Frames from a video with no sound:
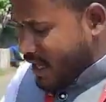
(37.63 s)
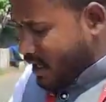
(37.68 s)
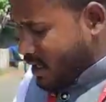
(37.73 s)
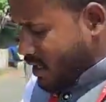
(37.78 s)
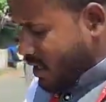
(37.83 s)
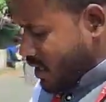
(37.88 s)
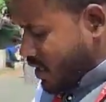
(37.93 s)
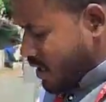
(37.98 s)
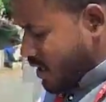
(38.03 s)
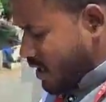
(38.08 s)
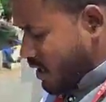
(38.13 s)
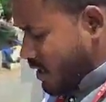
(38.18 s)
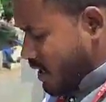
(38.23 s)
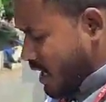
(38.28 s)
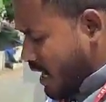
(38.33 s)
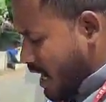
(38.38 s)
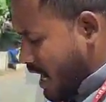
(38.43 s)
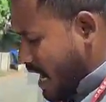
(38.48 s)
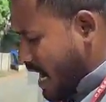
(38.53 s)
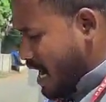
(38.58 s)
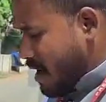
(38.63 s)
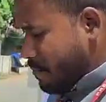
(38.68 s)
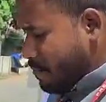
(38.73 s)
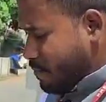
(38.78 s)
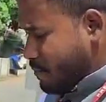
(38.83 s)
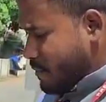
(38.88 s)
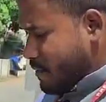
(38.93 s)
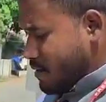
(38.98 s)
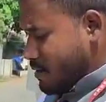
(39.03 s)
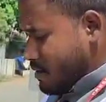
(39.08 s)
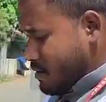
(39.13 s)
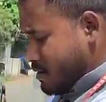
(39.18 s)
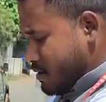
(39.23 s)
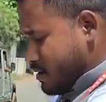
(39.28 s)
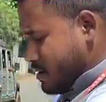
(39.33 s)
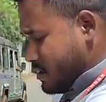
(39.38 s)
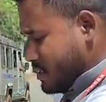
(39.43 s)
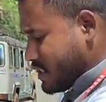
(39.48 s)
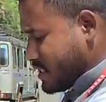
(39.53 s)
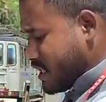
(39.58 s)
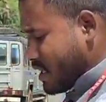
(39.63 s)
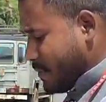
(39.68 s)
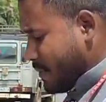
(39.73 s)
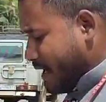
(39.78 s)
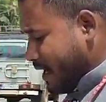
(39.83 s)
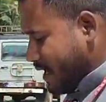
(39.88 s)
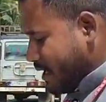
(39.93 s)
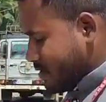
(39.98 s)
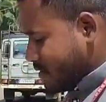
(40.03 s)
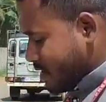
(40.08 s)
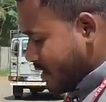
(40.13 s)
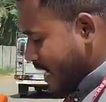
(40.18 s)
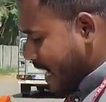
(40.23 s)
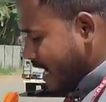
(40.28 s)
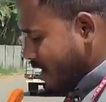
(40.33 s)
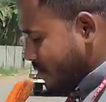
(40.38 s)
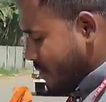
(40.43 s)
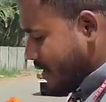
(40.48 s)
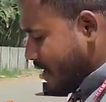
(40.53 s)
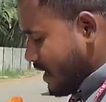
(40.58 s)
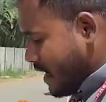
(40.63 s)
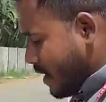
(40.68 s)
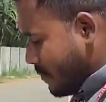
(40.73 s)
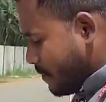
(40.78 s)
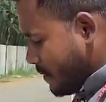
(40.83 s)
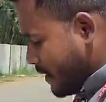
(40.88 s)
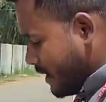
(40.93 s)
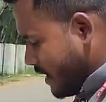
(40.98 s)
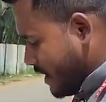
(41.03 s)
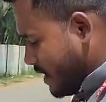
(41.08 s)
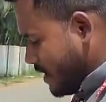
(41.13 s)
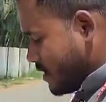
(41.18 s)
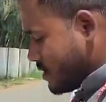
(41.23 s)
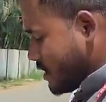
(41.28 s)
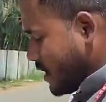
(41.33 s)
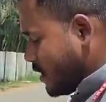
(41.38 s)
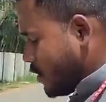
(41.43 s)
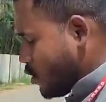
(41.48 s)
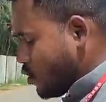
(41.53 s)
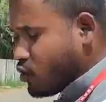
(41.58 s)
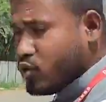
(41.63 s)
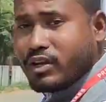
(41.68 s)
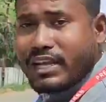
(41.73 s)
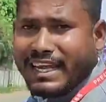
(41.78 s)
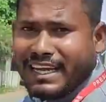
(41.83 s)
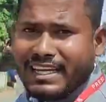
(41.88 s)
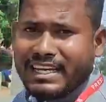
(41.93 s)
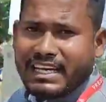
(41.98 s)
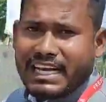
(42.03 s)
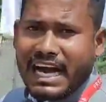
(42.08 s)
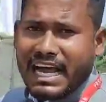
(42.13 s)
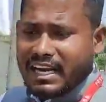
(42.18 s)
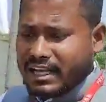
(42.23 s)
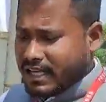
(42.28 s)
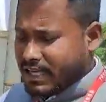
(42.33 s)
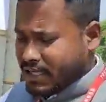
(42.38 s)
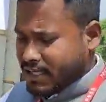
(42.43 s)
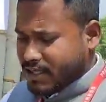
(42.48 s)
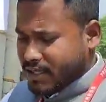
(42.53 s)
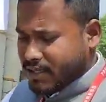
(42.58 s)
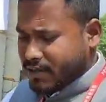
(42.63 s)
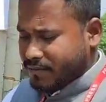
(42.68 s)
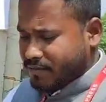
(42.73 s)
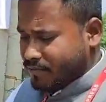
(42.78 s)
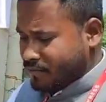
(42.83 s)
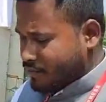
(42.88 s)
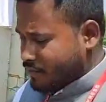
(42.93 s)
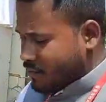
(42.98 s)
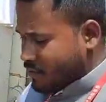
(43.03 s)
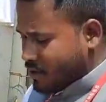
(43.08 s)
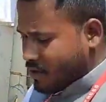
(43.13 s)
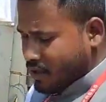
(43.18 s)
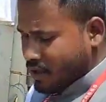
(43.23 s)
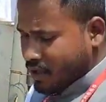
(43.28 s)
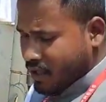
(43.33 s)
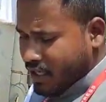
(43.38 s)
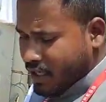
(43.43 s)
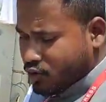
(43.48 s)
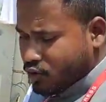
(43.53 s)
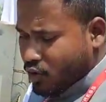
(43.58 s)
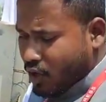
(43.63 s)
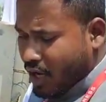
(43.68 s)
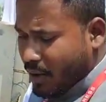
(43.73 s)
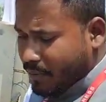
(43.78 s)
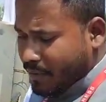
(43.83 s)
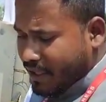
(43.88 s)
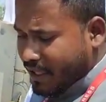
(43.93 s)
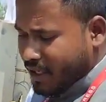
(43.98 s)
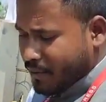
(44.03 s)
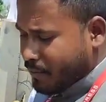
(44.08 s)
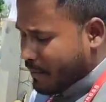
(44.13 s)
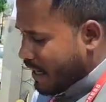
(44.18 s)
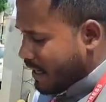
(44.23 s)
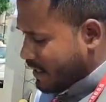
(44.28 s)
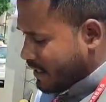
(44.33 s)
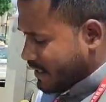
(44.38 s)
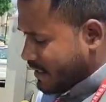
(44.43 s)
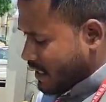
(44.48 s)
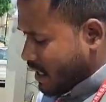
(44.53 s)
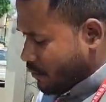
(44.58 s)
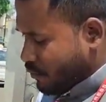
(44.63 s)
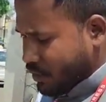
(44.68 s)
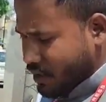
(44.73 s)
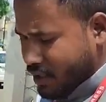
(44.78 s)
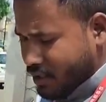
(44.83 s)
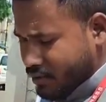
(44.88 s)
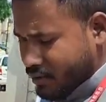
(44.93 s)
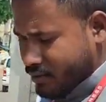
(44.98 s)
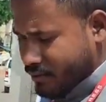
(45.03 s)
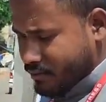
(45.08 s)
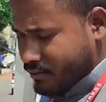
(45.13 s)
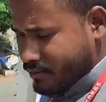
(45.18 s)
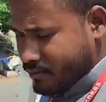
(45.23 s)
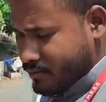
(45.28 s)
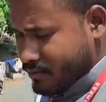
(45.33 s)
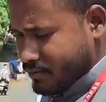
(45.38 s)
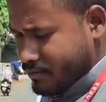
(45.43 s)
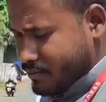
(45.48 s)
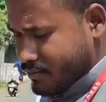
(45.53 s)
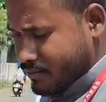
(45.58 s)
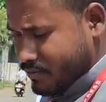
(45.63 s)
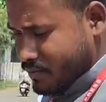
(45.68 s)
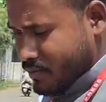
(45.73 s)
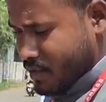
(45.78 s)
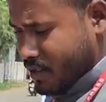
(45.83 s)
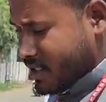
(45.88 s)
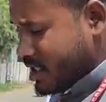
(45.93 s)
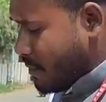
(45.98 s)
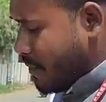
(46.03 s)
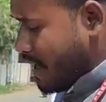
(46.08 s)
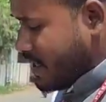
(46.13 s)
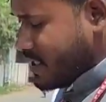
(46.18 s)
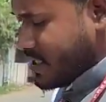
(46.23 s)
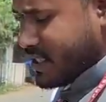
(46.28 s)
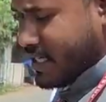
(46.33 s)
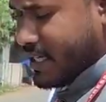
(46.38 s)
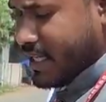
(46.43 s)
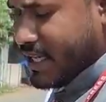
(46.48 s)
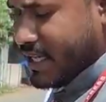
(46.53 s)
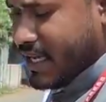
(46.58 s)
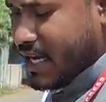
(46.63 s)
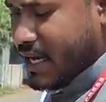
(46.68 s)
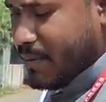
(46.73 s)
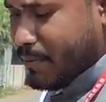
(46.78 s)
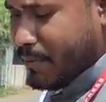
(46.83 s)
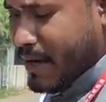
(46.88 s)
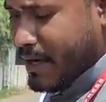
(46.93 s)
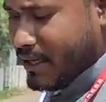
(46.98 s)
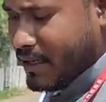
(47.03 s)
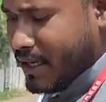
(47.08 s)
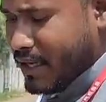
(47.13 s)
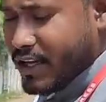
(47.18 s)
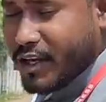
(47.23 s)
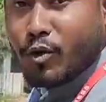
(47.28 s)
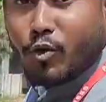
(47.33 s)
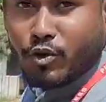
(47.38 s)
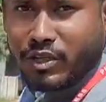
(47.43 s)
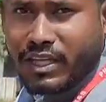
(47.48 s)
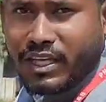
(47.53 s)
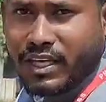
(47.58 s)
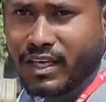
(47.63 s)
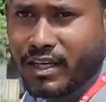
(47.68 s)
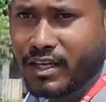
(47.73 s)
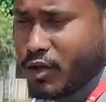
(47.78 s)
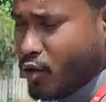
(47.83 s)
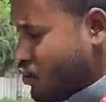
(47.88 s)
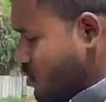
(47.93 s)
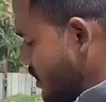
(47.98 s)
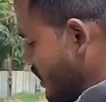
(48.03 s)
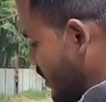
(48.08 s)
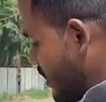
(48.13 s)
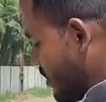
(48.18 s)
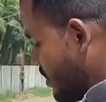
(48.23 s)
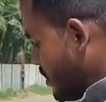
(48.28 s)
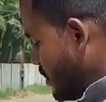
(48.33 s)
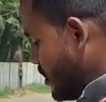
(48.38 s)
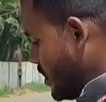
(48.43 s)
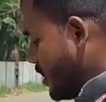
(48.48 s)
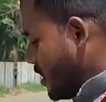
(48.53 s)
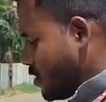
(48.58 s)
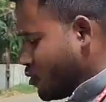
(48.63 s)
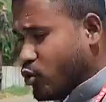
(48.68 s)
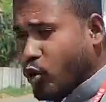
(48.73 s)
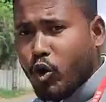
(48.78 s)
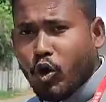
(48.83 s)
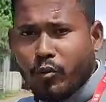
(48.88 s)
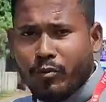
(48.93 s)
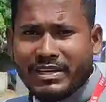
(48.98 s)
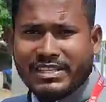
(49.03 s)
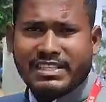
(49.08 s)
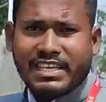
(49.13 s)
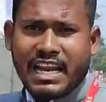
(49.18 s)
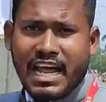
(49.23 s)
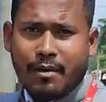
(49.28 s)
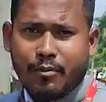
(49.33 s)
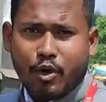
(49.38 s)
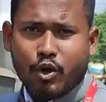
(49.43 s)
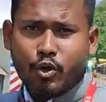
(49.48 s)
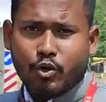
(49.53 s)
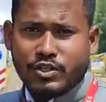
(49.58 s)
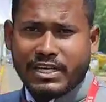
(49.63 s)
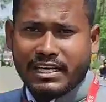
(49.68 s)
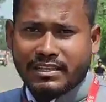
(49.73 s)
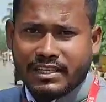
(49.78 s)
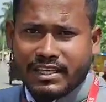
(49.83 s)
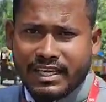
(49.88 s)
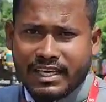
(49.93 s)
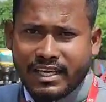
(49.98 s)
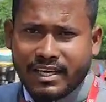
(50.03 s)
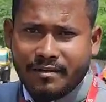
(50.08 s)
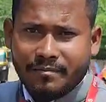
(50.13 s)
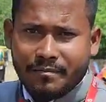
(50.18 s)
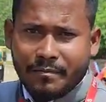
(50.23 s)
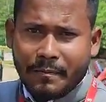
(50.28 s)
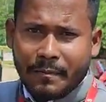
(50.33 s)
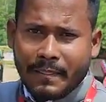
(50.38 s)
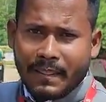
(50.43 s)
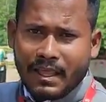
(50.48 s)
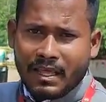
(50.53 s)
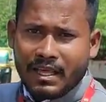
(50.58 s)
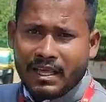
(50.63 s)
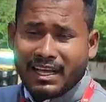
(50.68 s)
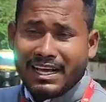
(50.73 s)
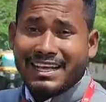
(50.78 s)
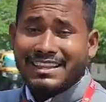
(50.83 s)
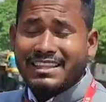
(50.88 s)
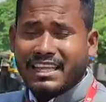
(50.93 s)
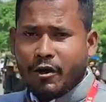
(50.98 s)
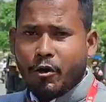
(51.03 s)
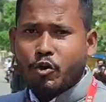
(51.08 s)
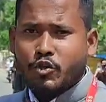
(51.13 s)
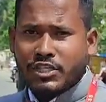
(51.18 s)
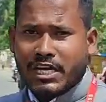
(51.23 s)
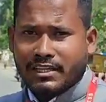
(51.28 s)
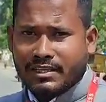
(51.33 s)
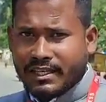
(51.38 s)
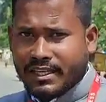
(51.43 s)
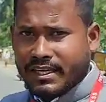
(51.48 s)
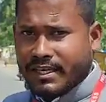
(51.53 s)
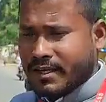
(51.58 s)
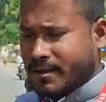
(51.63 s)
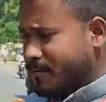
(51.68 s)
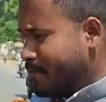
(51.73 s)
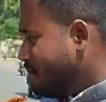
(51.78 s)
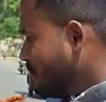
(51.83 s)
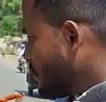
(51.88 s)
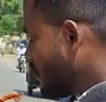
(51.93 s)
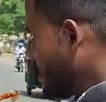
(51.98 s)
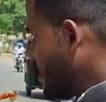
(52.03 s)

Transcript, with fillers: है कि आप समय अंतराल में अपने झंडों को नहीं निकाल करके एक तो अपने ही पार्टी या फिर सामाजिक झंडे का अपमान कर रहे होते हैं क्योंकि ये धूल में सराबोर हो जाते हैं गंदे हो जाते हैं